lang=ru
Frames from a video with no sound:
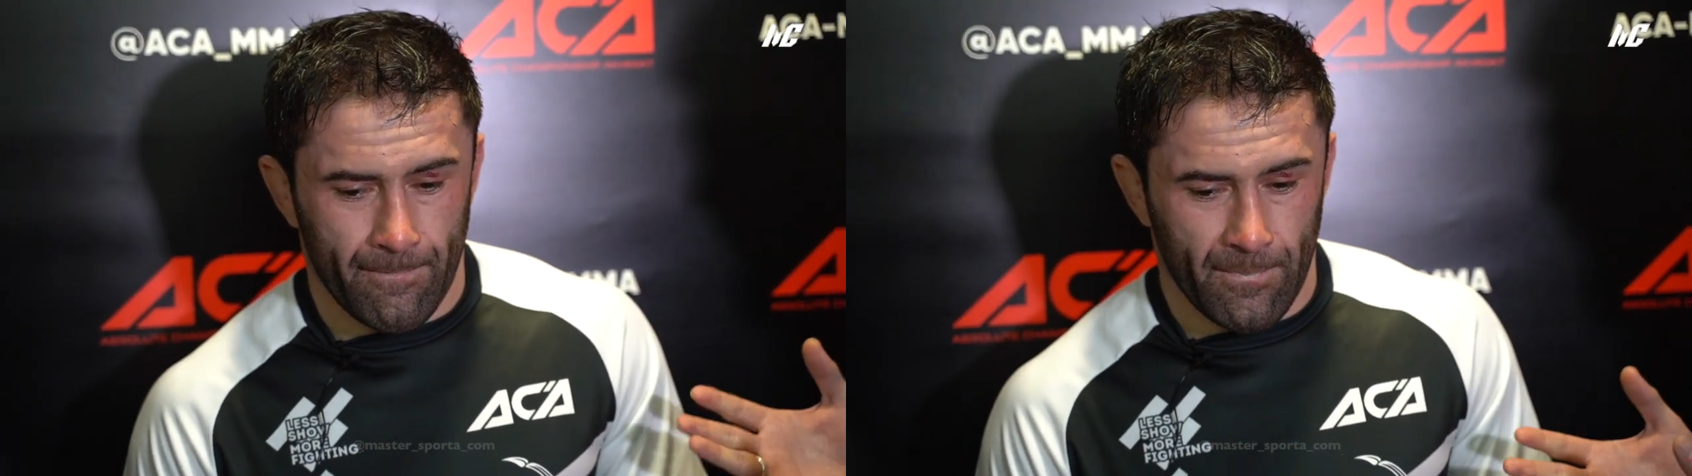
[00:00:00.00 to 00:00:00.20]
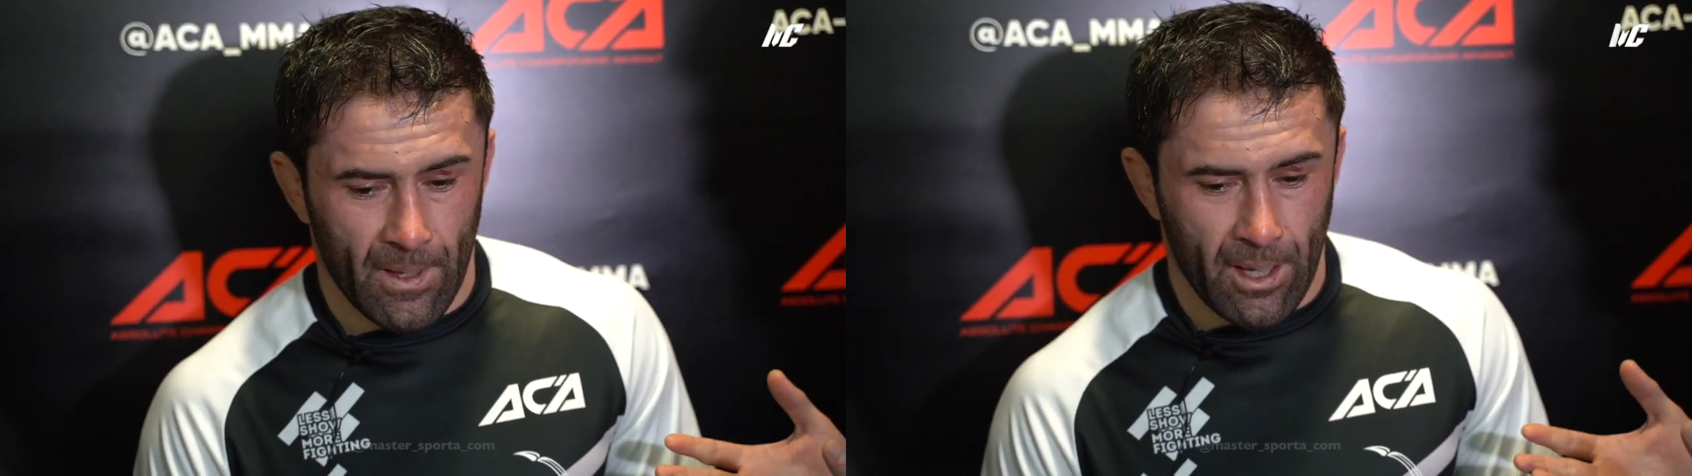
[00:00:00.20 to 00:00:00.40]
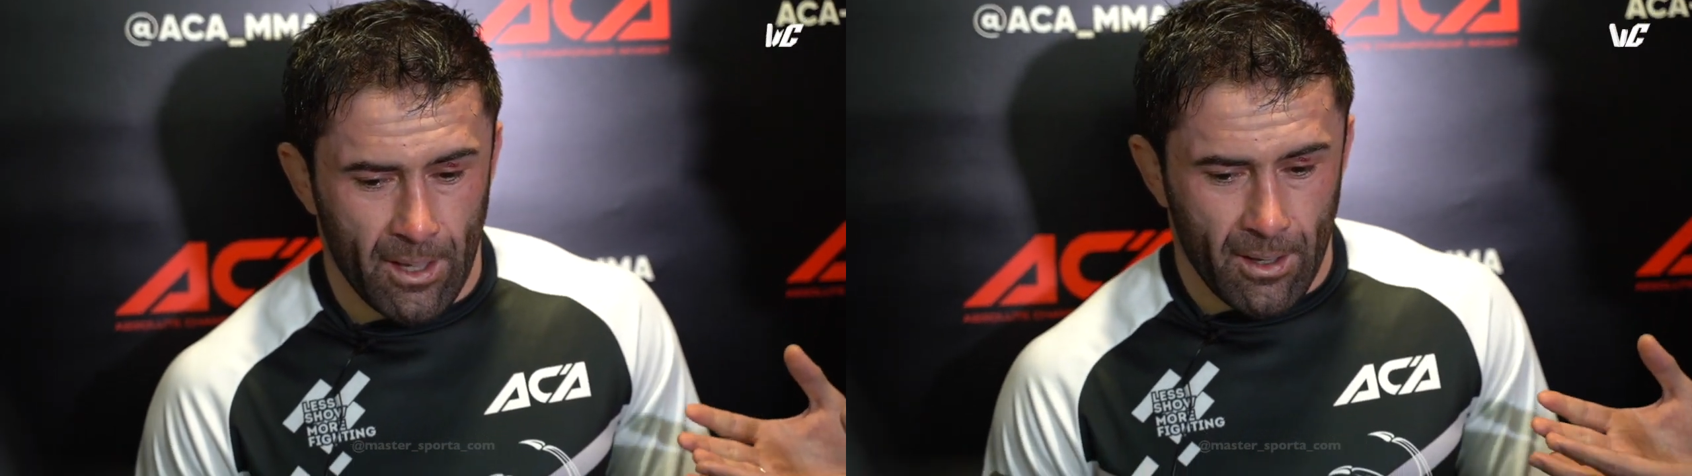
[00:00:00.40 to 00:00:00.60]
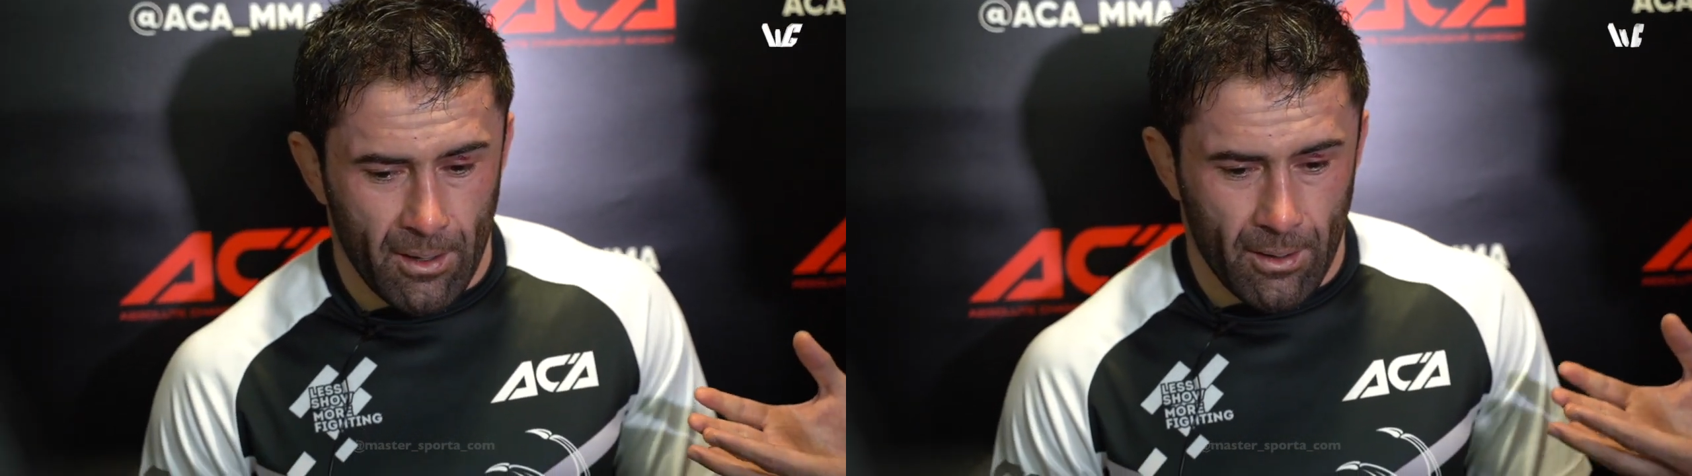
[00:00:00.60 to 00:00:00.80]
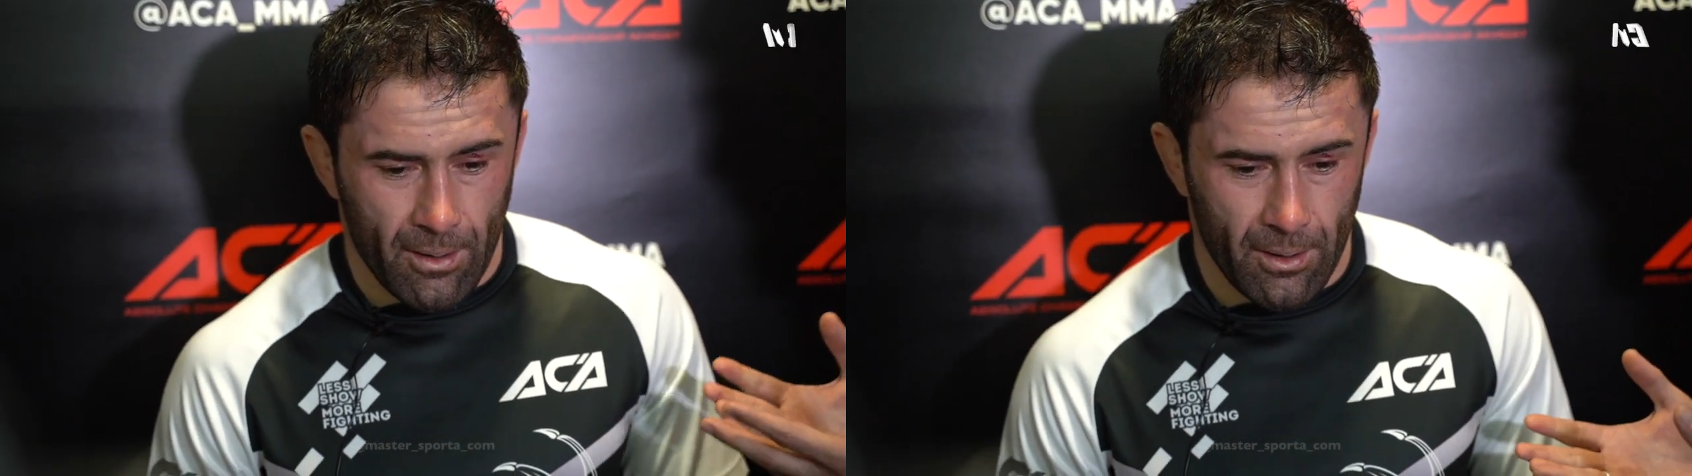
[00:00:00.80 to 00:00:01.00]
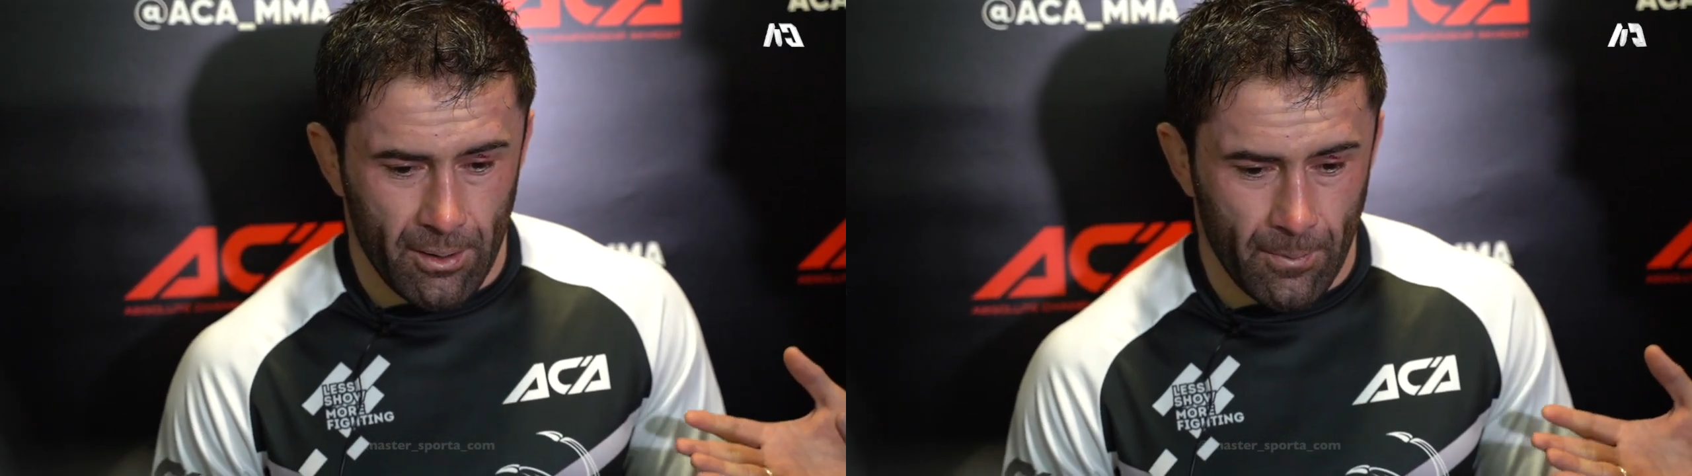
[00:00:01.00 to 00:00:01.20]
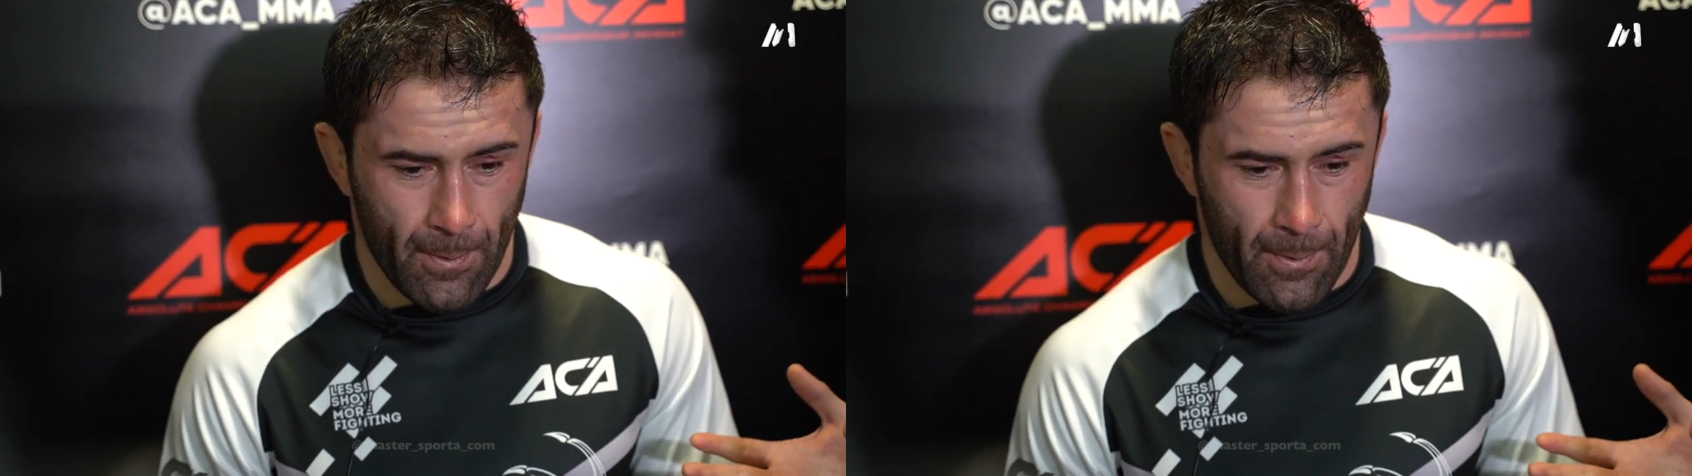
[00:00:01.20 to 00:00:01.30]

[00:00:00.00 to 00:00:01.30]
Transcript: что по сути тебя